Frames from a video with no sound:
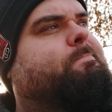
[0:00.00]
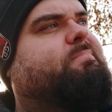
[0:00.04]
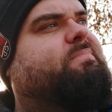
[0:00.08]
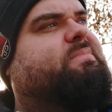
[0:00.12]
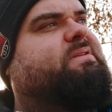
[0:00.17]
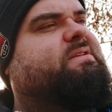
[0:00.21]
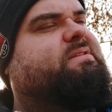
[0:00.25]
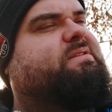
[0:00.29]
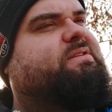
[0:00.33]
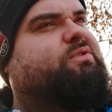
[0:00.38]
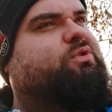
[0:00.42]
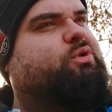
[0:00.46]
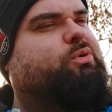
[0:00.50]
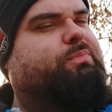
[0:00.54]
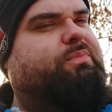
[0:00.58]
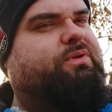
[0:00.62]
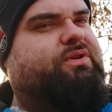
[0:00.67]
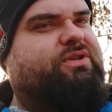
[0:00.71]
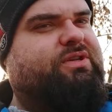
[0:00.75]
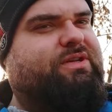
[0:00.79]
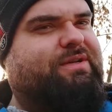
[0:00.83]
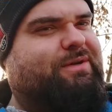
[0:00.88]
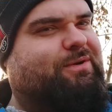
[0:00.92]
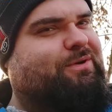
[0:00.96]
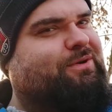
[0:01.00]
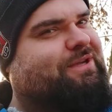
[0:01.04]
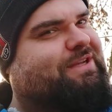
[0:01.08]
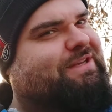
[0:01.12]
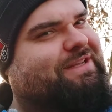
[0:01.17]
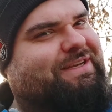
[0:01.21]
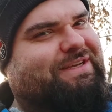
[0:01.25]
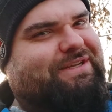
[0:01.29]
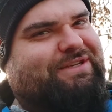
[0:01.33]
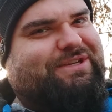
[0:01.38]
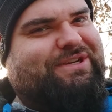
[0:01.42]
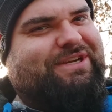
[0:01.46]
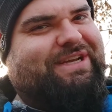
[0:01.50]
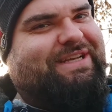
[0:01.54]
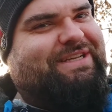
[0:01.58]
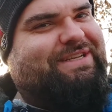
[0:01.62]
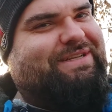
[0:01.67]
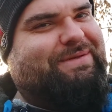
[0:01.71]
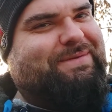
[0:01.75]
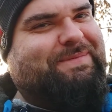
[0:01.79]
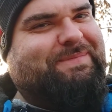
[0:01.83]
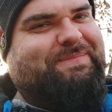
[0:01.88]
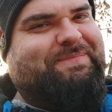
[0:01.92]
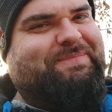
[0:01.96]
Diese typische Connecticut
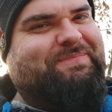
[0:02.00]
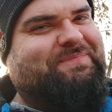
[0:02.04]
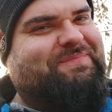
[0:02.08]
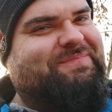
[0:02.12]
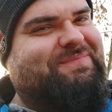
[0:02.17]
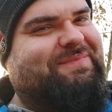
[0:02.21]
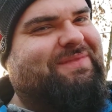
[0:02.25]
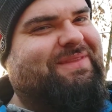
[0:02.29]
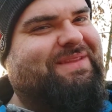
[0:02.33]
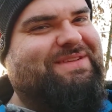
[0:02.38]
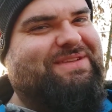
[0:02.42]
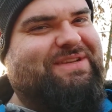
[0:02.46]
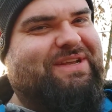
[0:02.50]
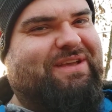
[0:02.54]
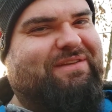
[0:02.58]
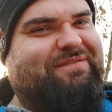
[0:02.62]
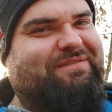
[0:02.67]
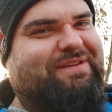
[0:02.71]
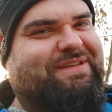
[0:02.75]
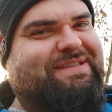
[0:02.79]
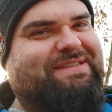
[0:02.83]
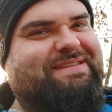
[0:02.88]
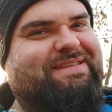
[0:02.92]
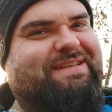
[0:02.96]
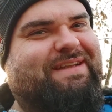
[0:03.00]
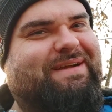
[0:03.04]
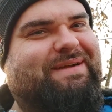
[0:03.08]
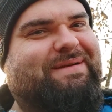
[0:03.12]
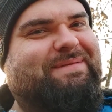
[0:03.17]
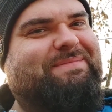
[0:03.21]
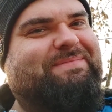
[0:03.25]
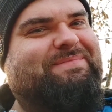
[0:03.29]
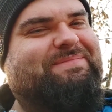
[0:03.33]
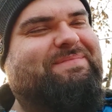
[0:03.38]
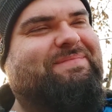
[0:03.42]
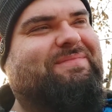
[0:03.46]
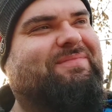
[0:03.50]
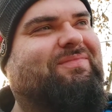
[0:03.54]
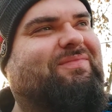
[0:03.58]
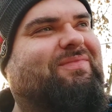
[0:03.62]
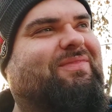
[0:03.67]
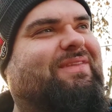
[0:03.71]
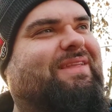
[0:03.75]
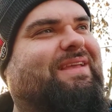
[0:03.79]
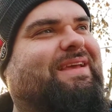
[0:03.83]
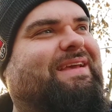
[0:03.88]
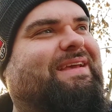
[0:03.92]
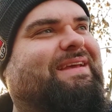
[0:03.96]
Shade-Schärfe ist da.
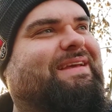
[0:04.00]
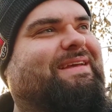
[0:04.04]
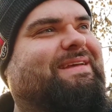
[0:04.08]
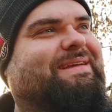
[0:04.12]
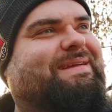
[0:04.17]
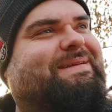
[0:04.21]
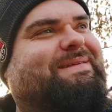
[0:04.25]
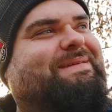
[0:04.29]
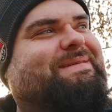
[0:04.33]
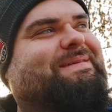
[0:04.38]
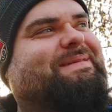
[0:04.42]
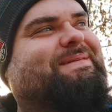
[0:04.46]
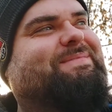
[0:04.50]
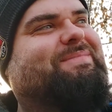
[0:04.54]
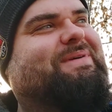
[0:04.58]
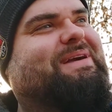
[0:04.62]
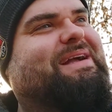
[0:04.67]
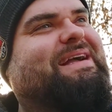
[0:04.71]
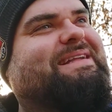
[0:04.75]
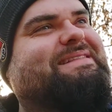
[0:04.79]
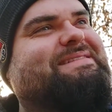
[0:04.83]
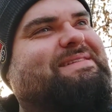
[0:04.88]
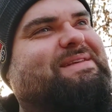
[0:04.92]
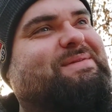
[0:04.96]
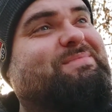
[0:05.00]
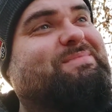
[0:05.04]
Man kann sie